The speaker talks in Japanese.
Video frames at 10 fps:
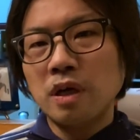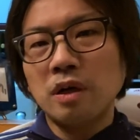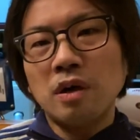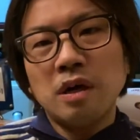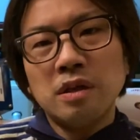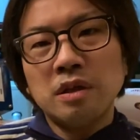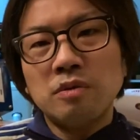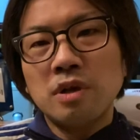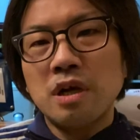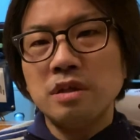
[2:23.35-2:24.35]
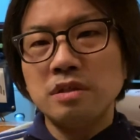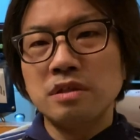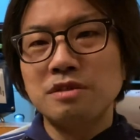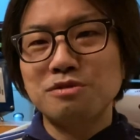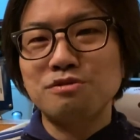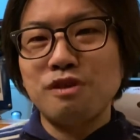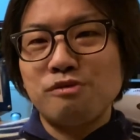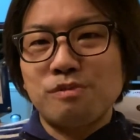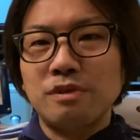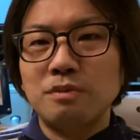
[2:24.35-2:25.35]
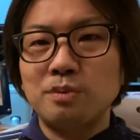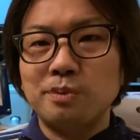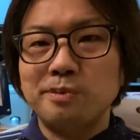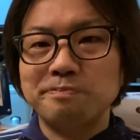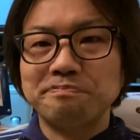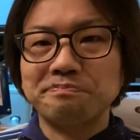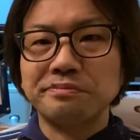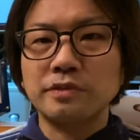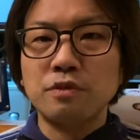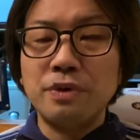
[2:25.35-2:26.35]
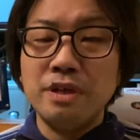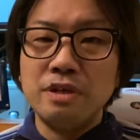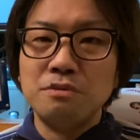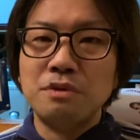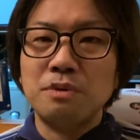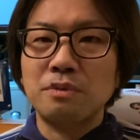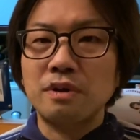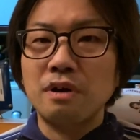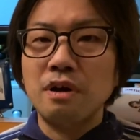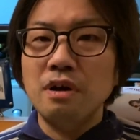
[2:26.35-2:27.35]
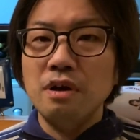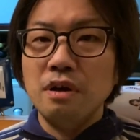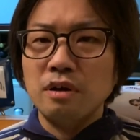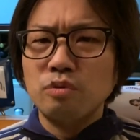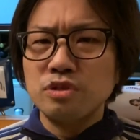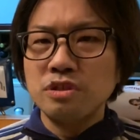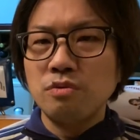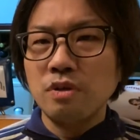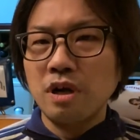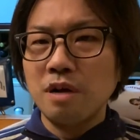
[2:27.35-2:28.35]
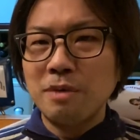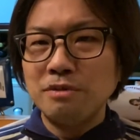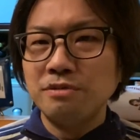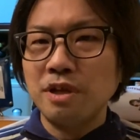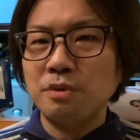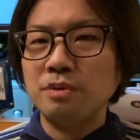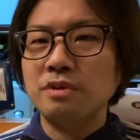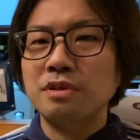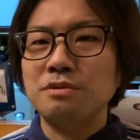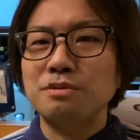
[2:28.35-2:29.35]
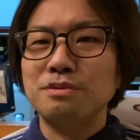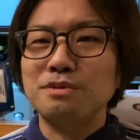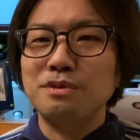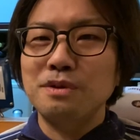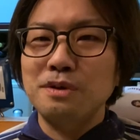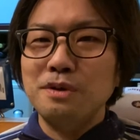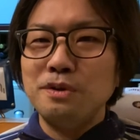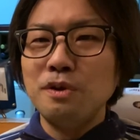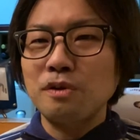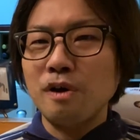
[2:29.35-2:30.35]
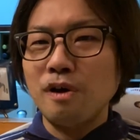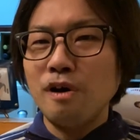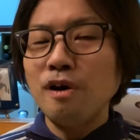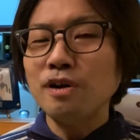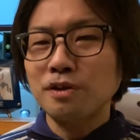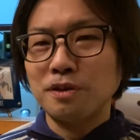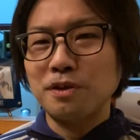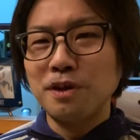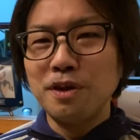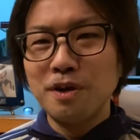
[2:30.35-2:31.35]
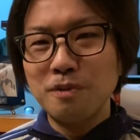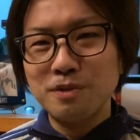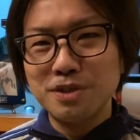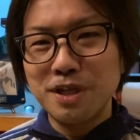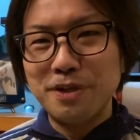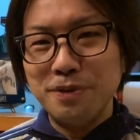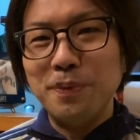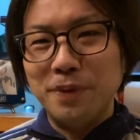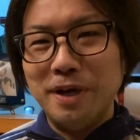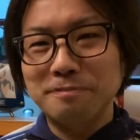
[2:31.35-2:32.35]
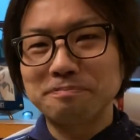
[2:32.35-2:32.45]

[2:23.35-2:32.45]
体の関節なのかこのフィーリングなのかがこっちの方がハマるんだよっていうなんか新たな提案をしているような、